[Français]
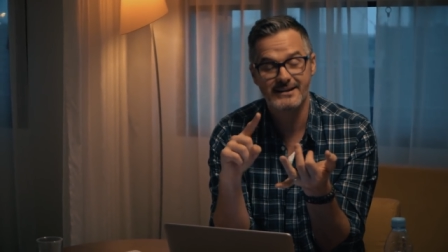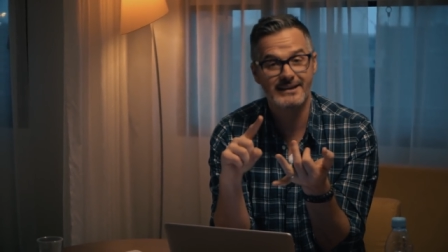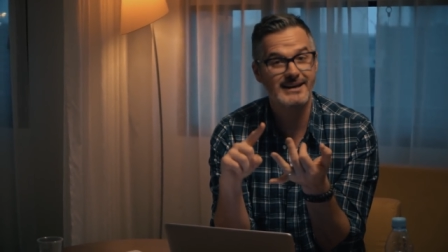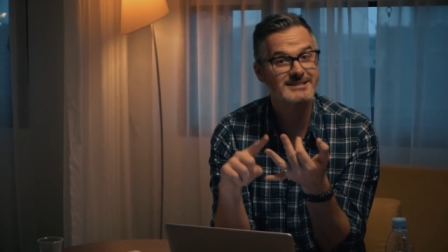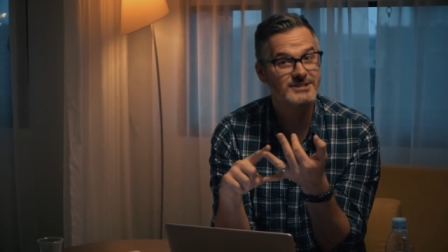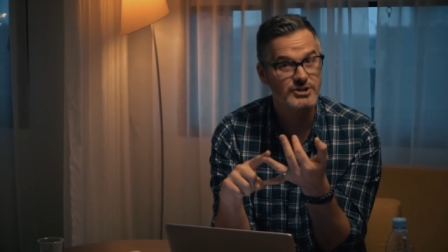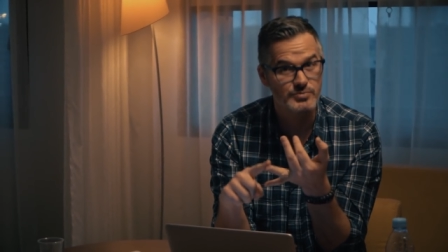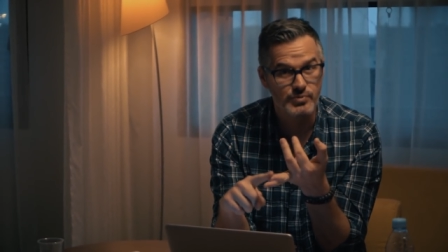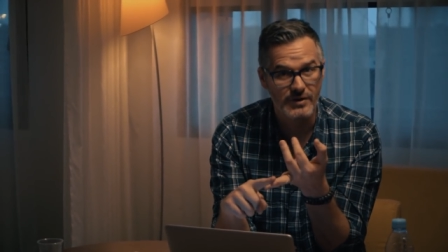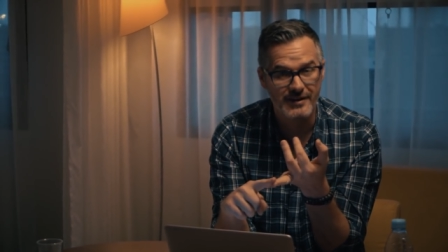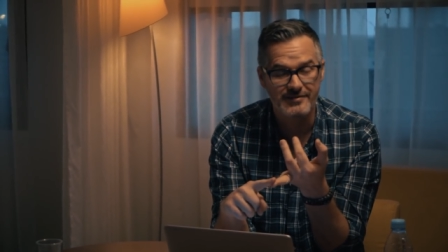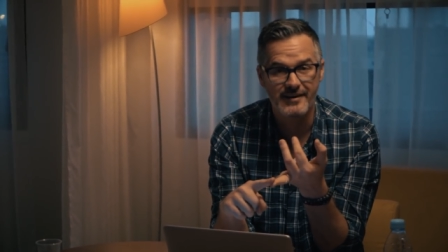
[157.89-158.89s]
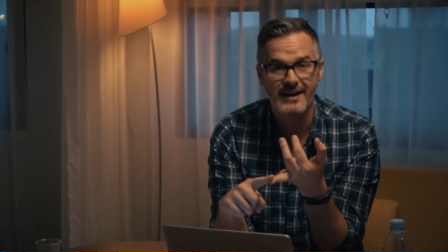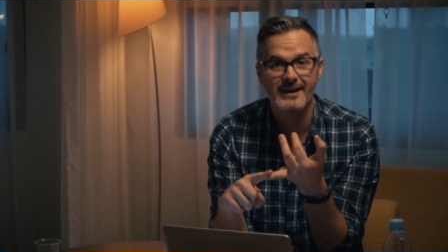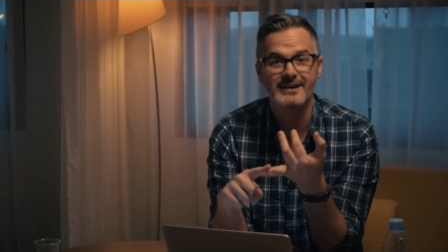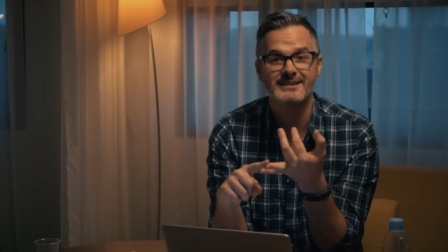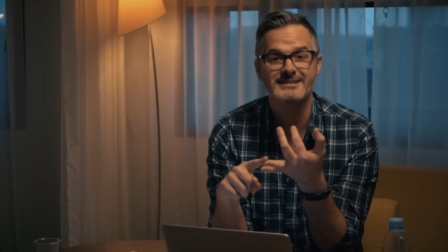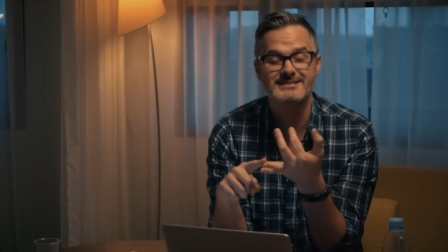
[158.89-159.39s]
Qu'est-ce que je pourrais
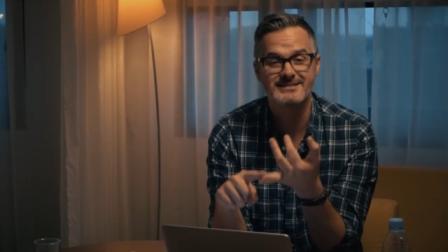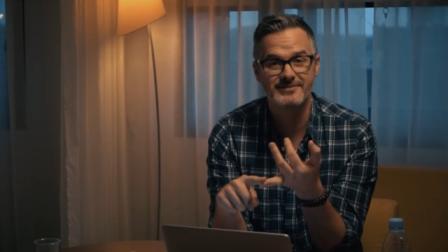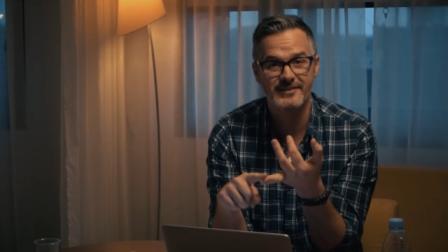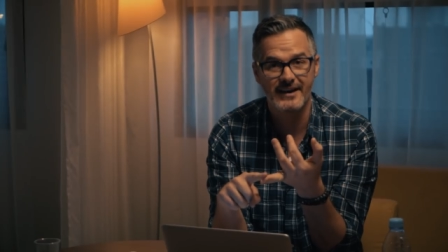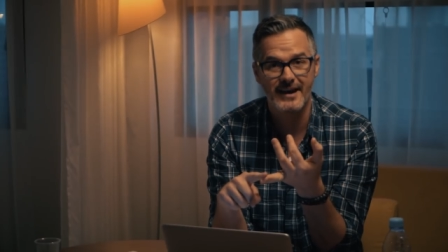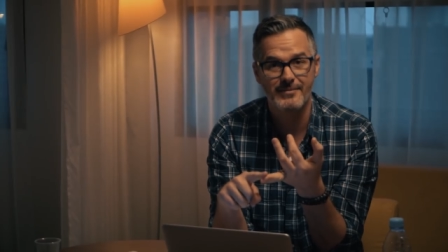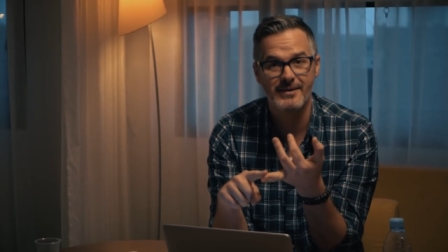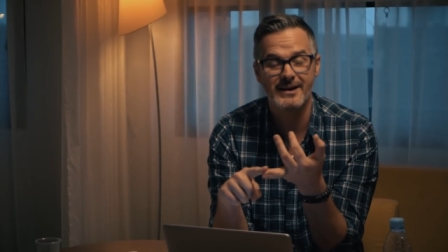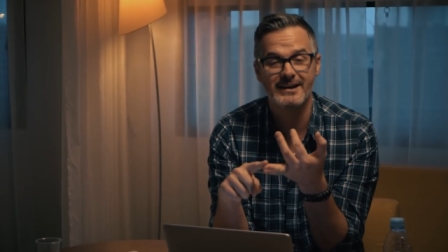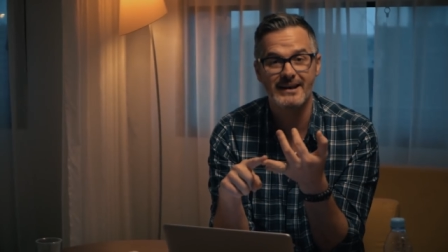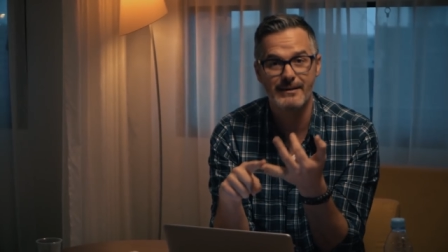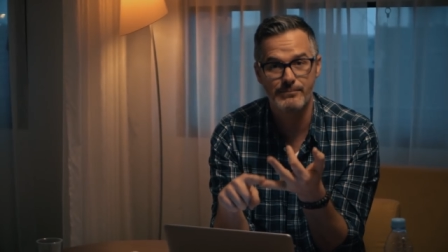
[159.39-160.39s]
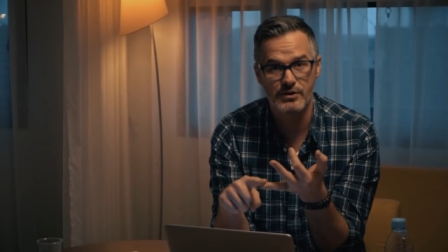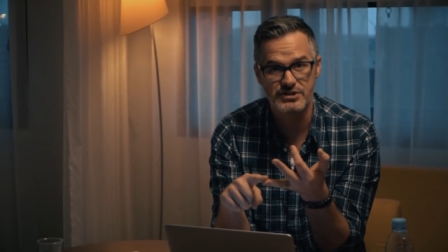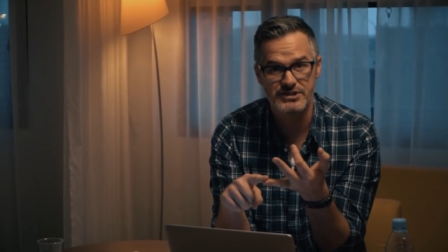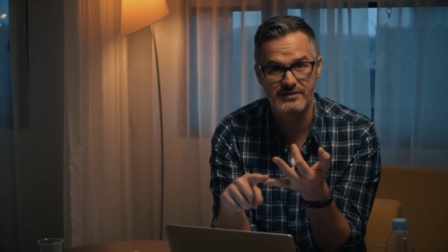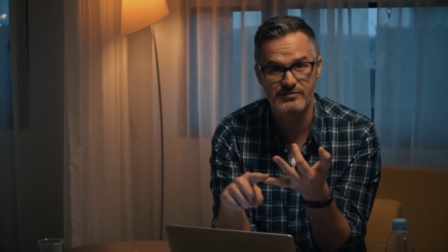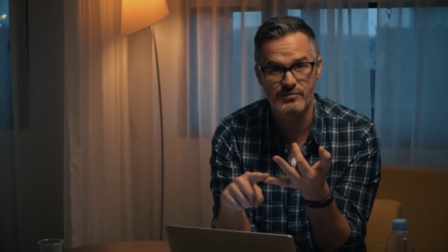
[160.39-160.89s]
faire différemment la
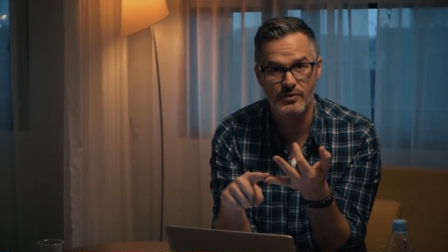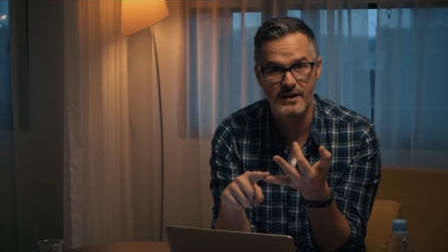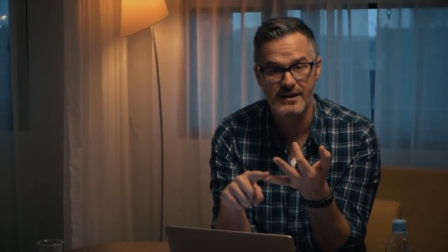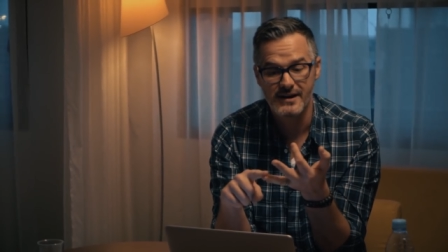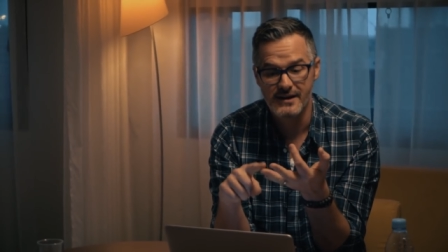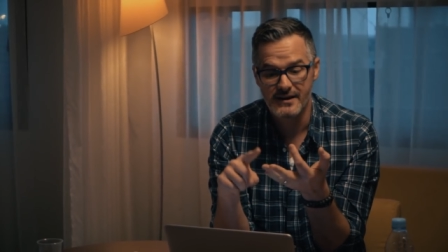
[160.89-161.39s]
prochaine fois?